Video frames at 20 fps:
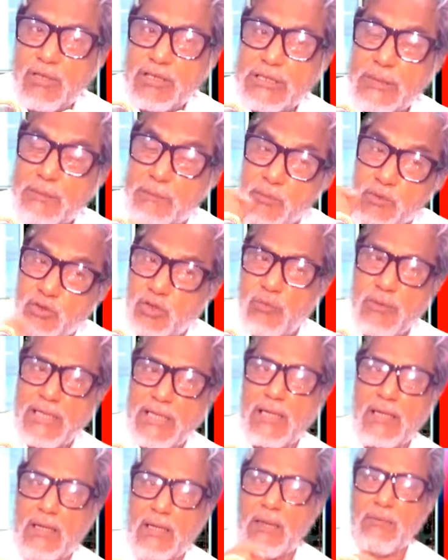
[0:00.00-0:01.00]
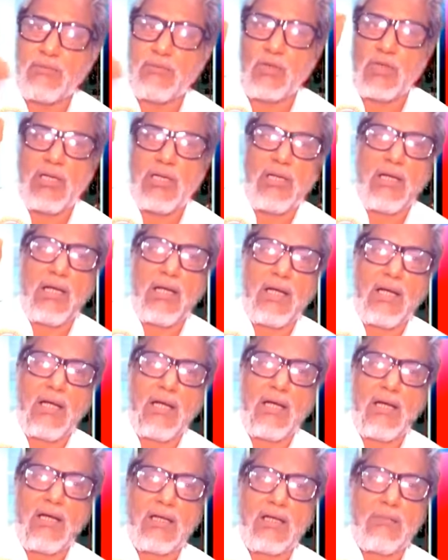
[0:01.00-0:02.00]
বলেছি প্রথমেই
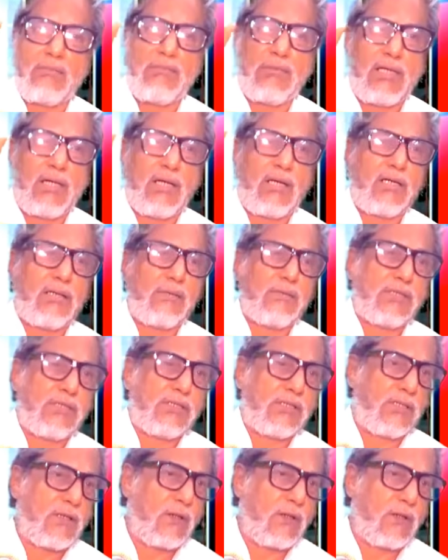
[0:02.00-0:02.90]
আলহামদুলিল্লাহ রাব্বিল আলমী